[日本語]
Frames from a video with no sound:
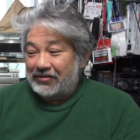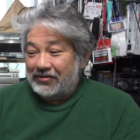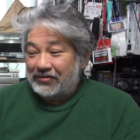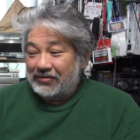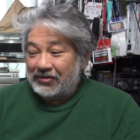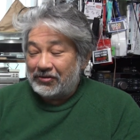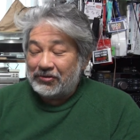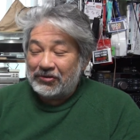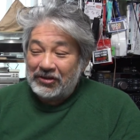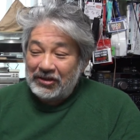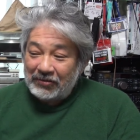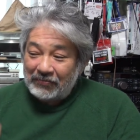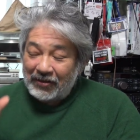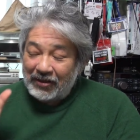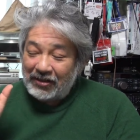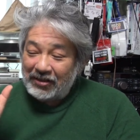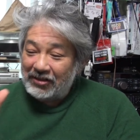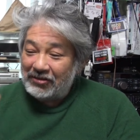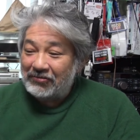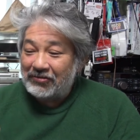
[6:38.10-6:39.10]
じゃその2
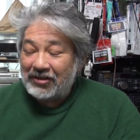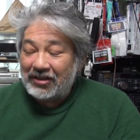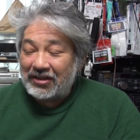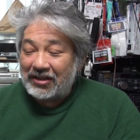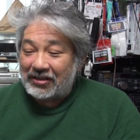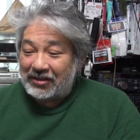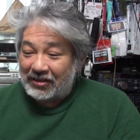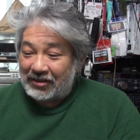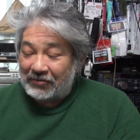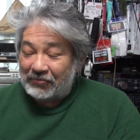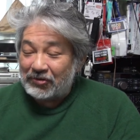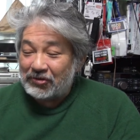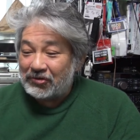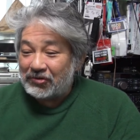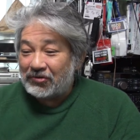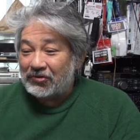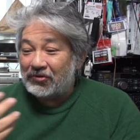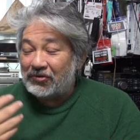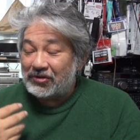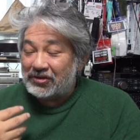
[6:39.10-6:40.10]
万人の中でね僕と
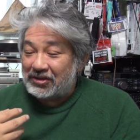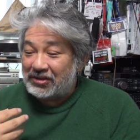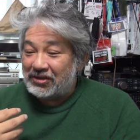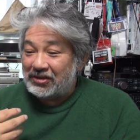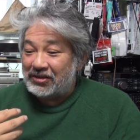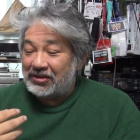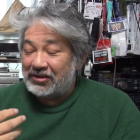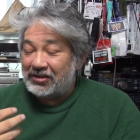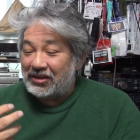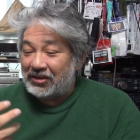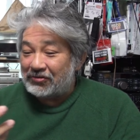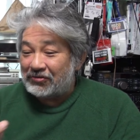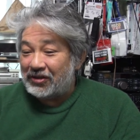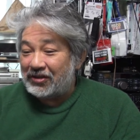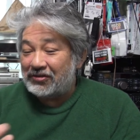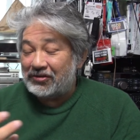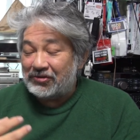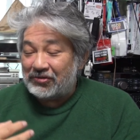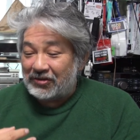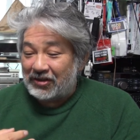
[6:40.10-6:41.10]
更新してくれ
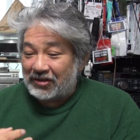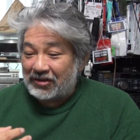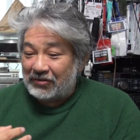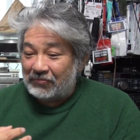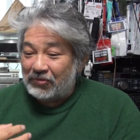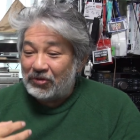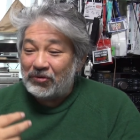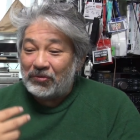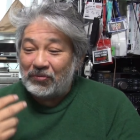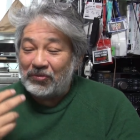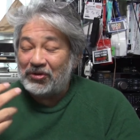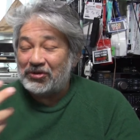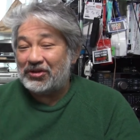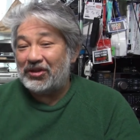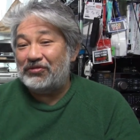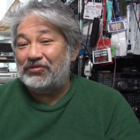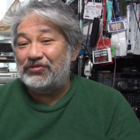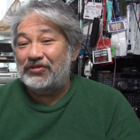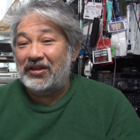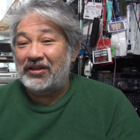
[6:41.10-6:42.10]
る人なんかもうもうさ
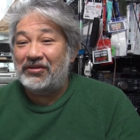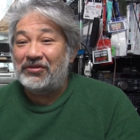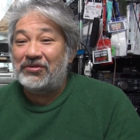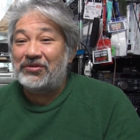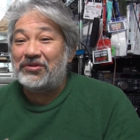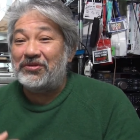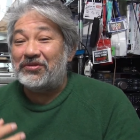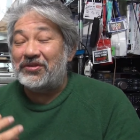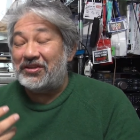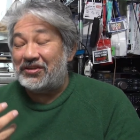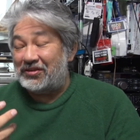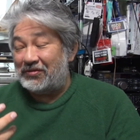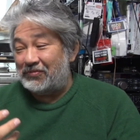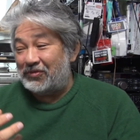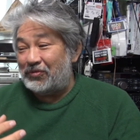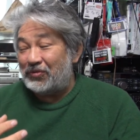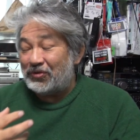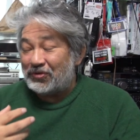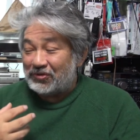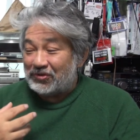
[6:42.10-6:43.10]
フレンド局ですよも
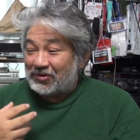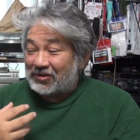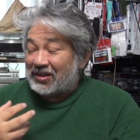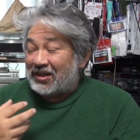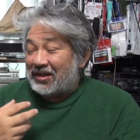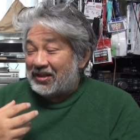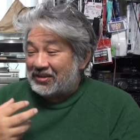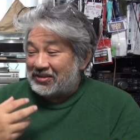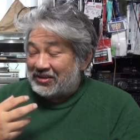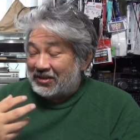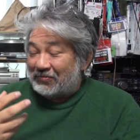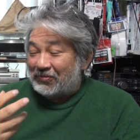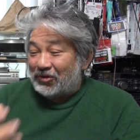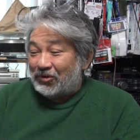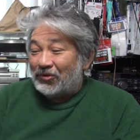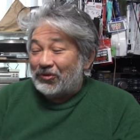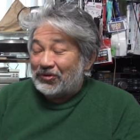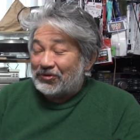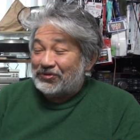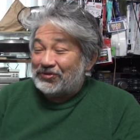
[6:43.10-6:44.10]
う僕からしたらも
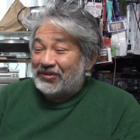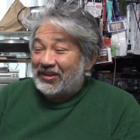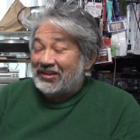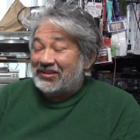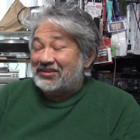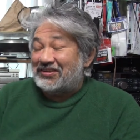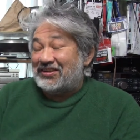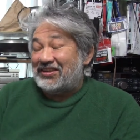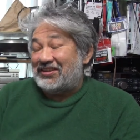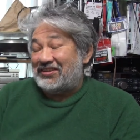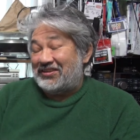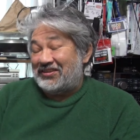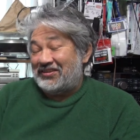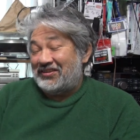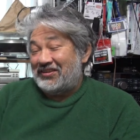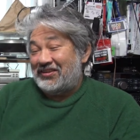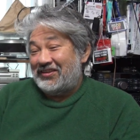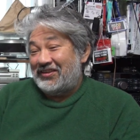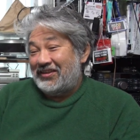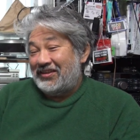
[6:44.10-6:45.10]
うオールフレンズです
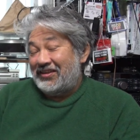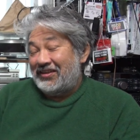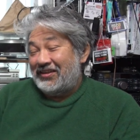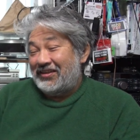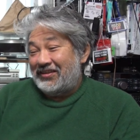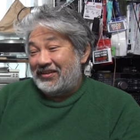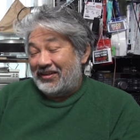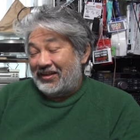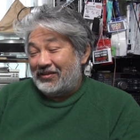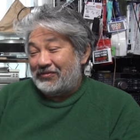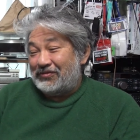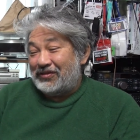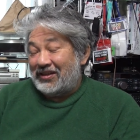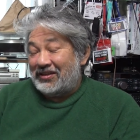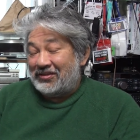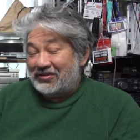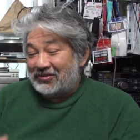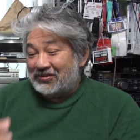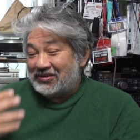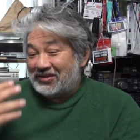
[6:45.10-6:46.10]
ね
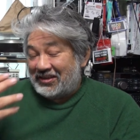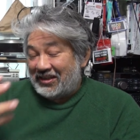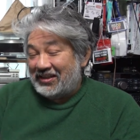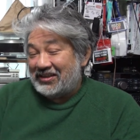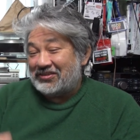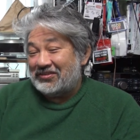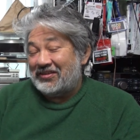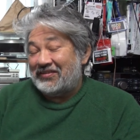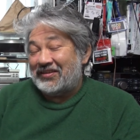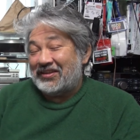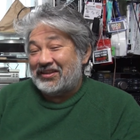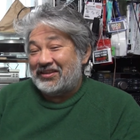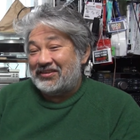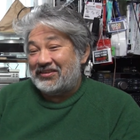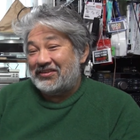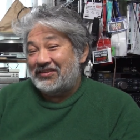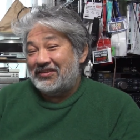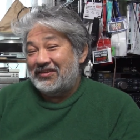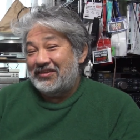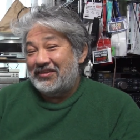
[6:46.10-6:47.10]
フレンドステーションなわけです